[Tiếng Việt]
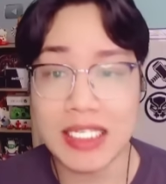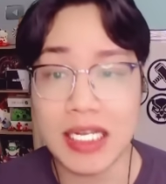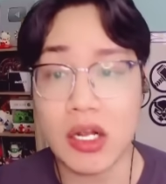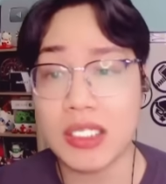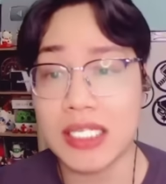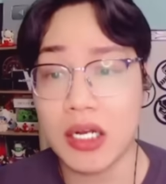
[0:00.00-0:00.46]

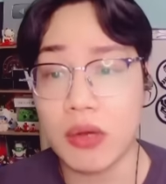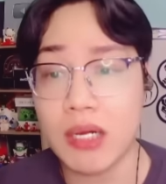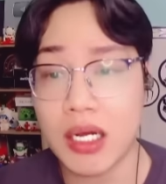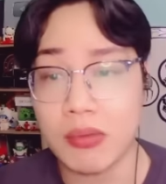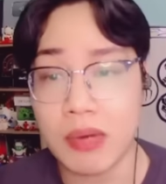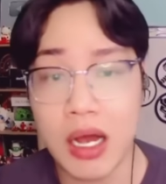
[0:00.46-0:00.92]
sẽ có sẵn công
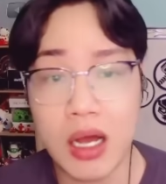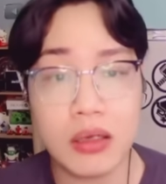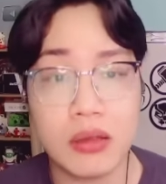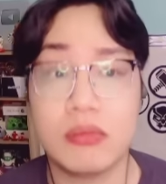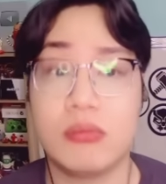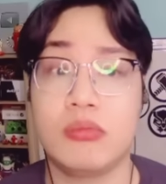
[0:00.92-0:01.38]
thức ở trong đó
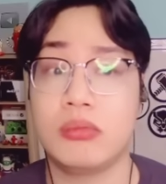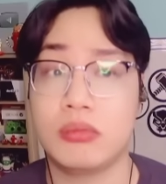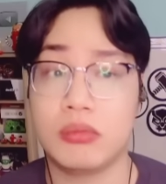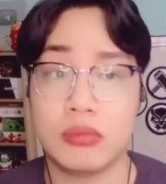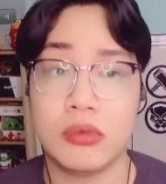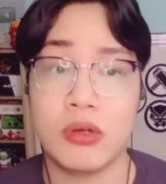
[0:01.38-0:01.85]

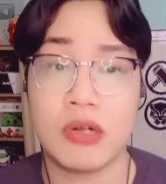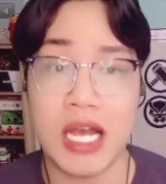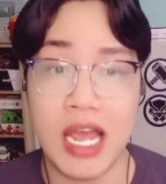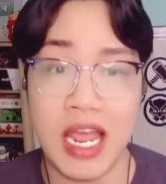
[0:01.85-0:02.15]
ok